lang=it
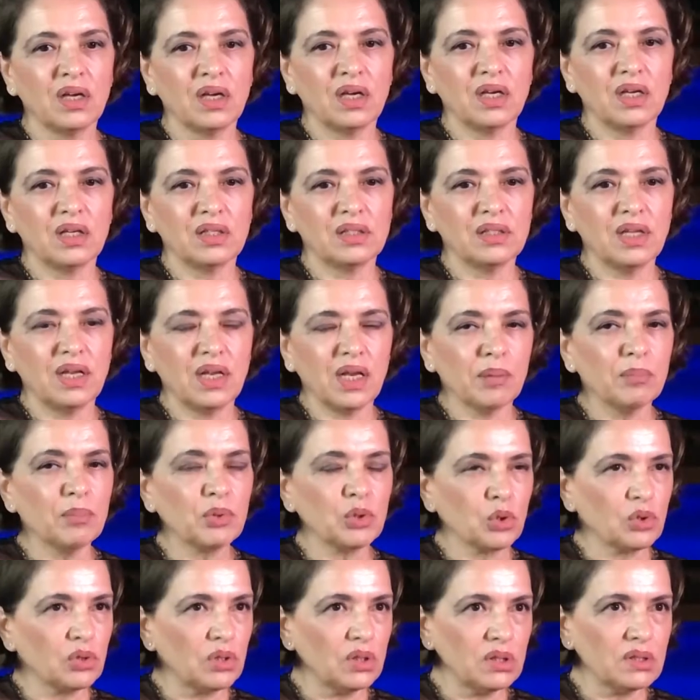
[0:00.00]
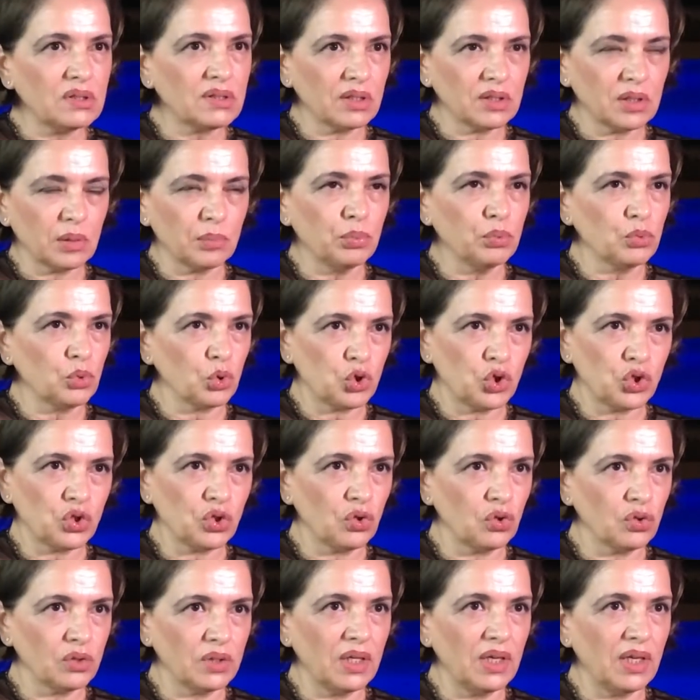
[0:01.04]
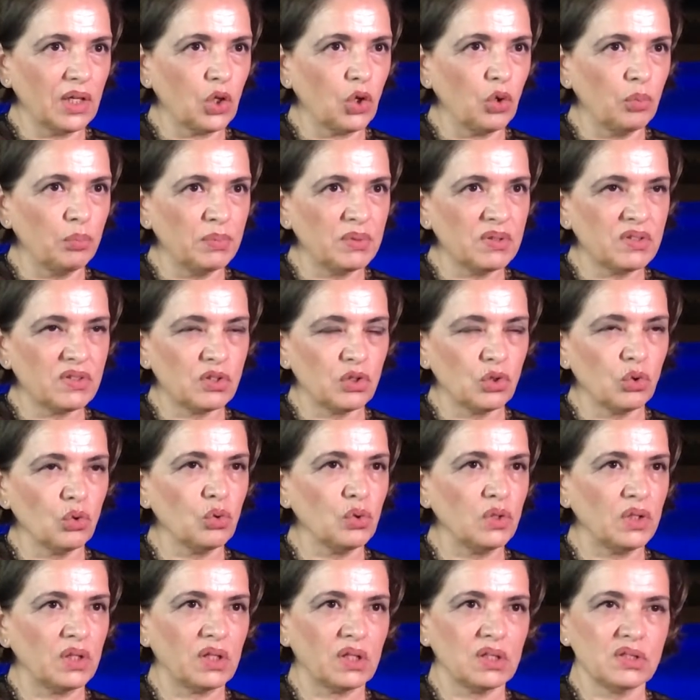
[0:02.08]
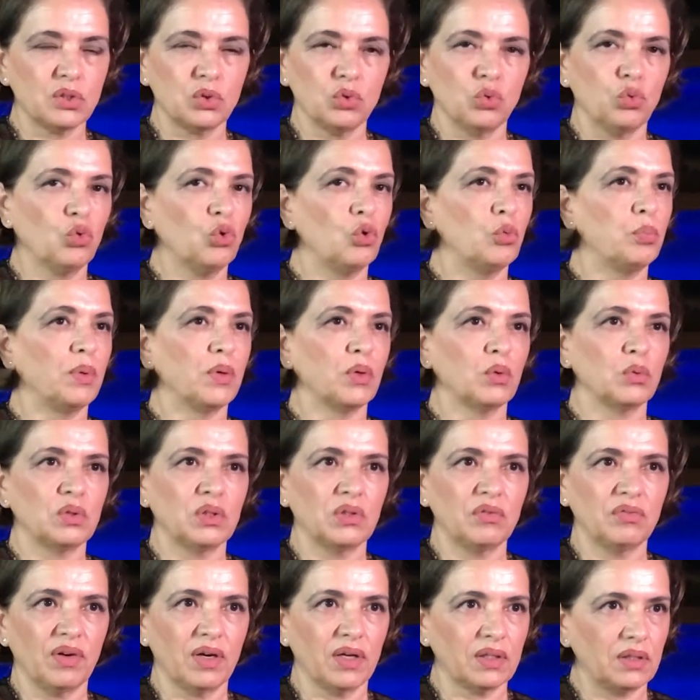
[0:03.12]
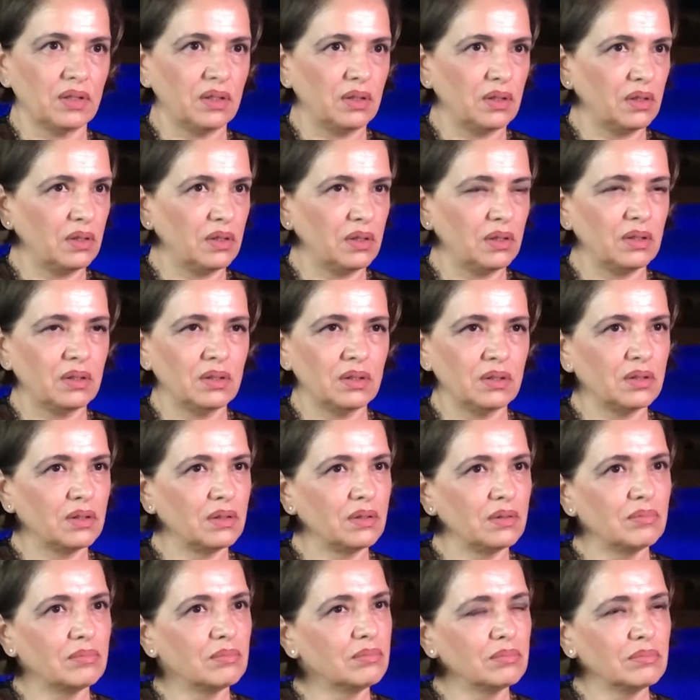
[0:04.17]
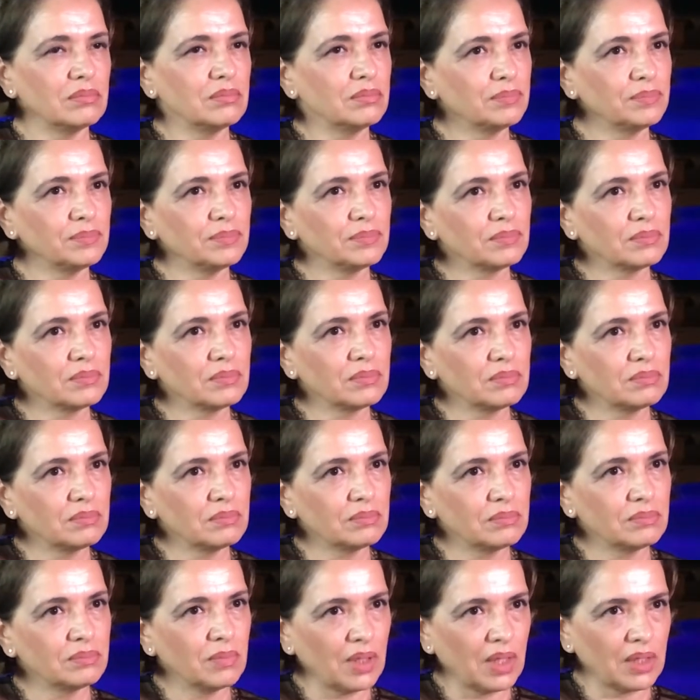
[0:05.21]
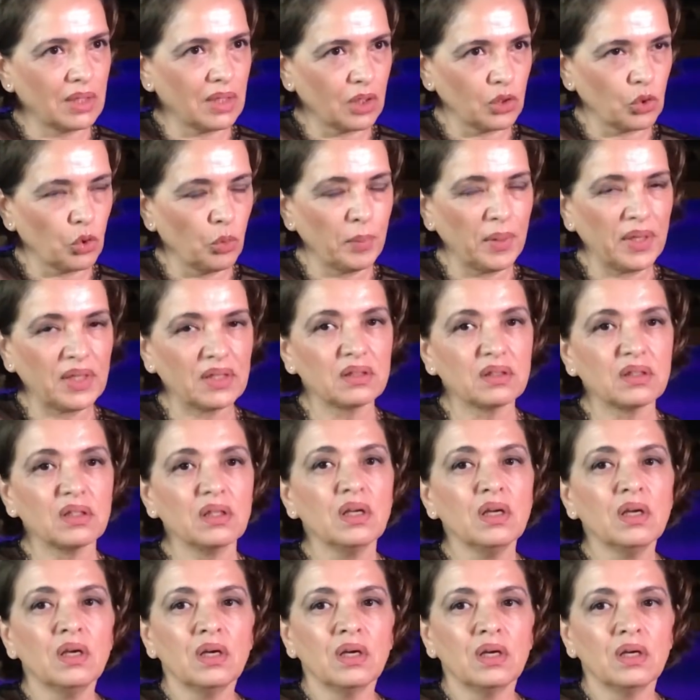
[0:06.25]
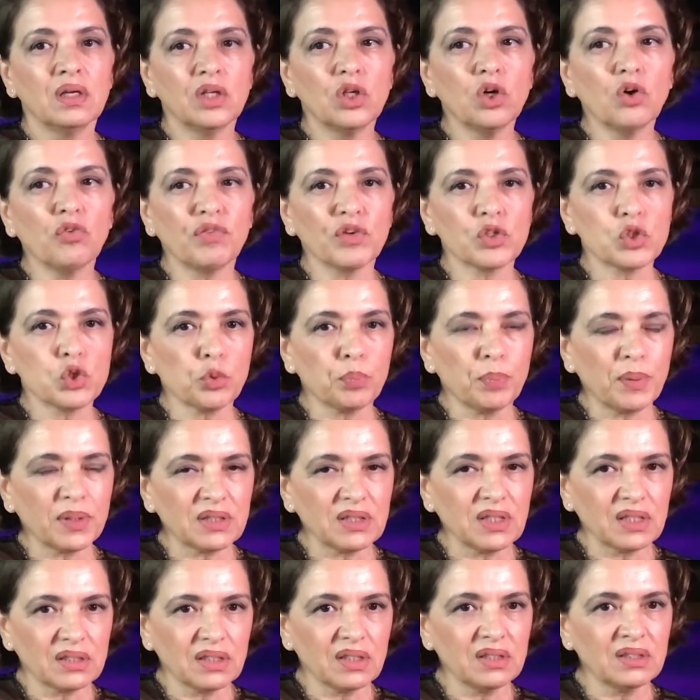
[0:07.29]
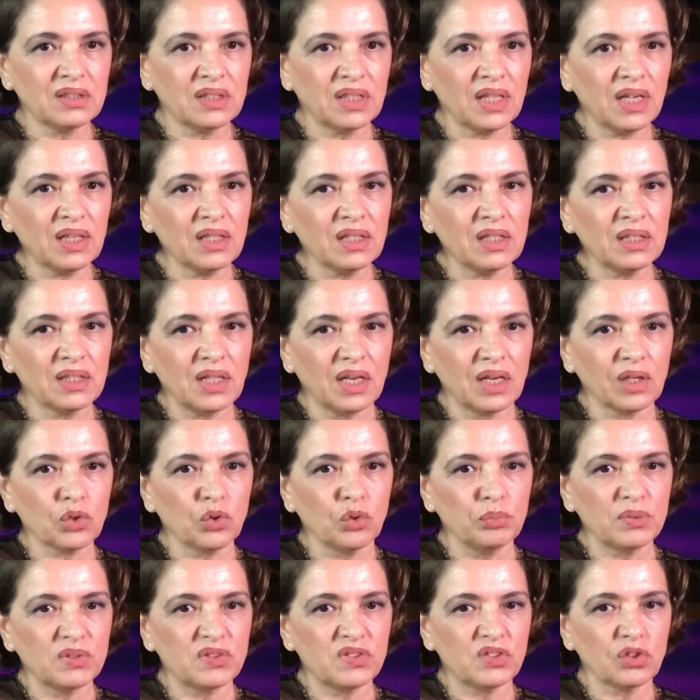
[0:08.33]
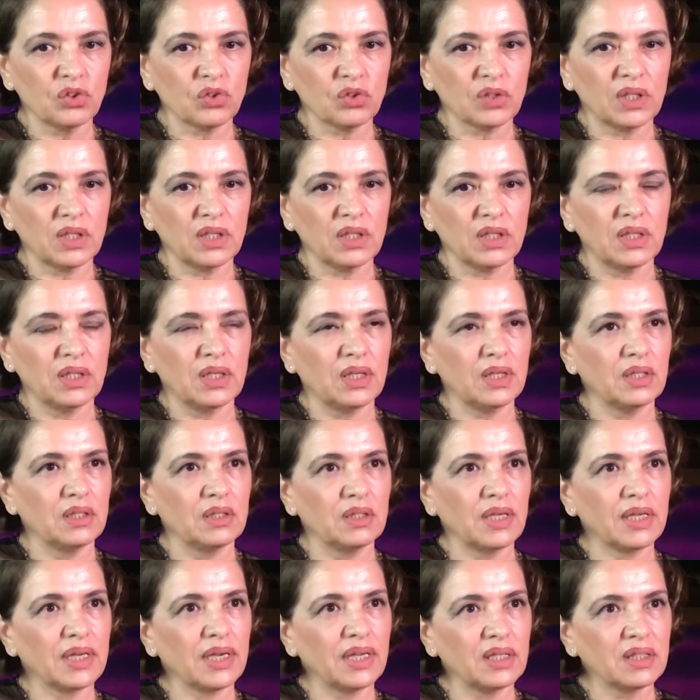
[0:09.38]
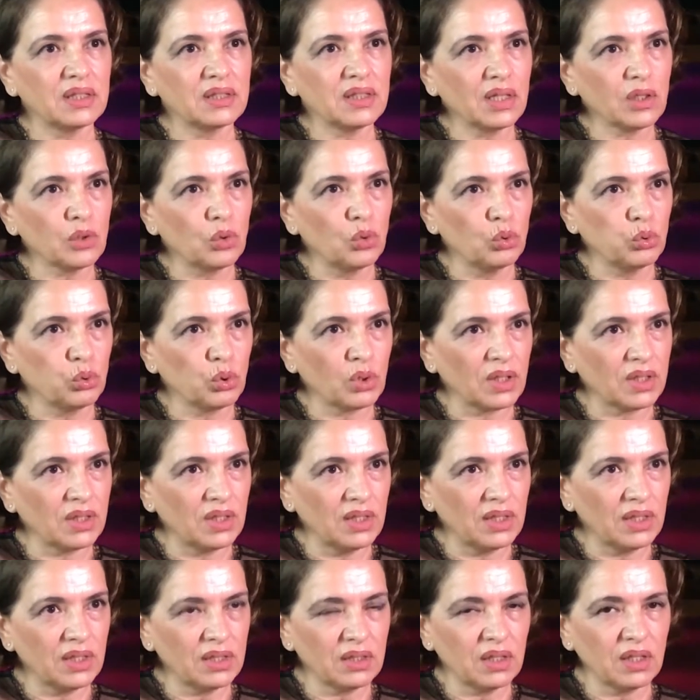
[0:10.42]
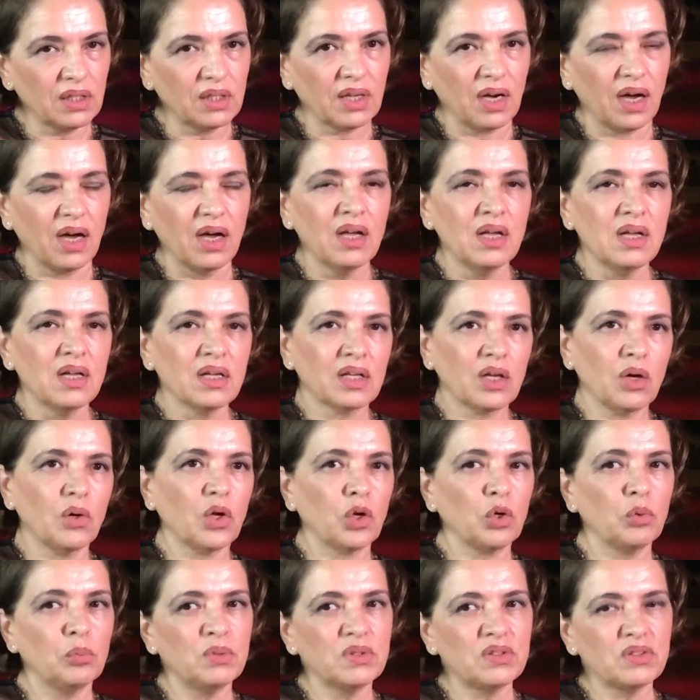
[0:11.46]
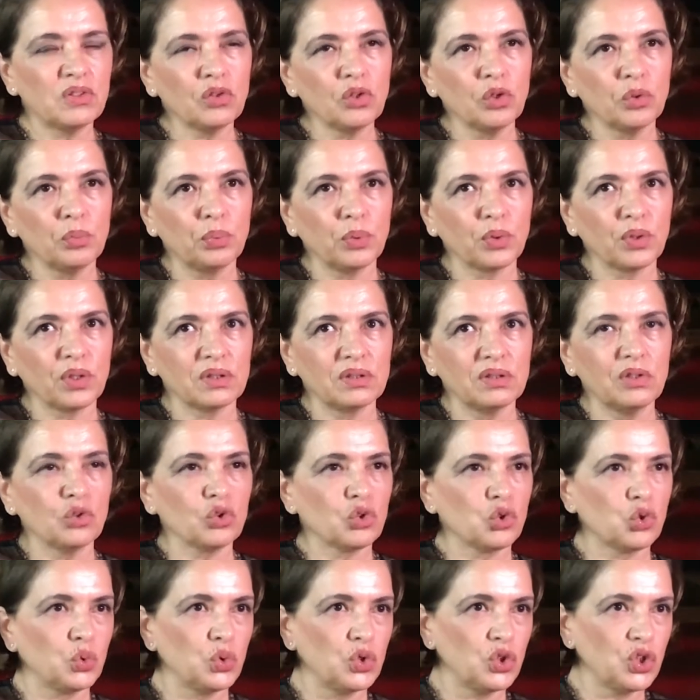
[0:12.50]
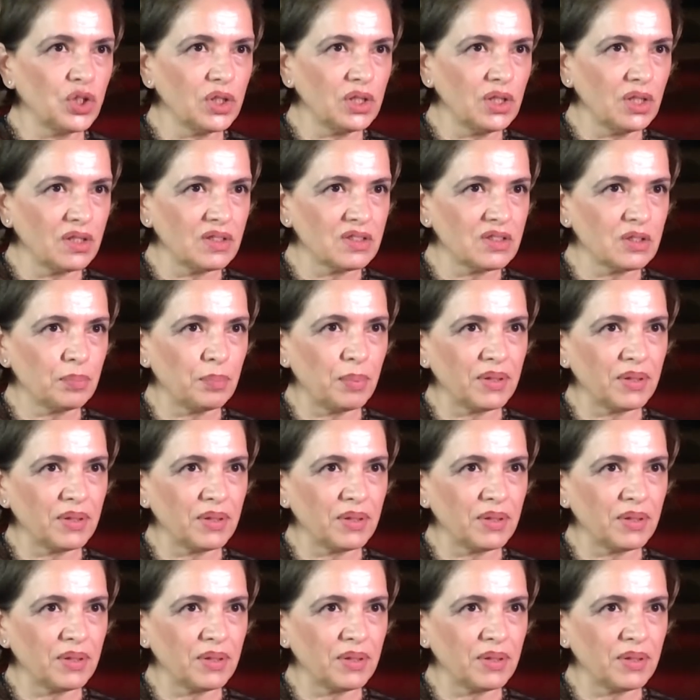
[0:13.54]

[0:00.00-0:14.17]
Nell'ambito del distretto appunto ci sono delle commissioni che si occupano di vari argomenti. Eh, argomenti. Io faccio parte da tanti anni della Commissione Legalità e Cultura dell'Etica, che è una commissione un pochettino sui generis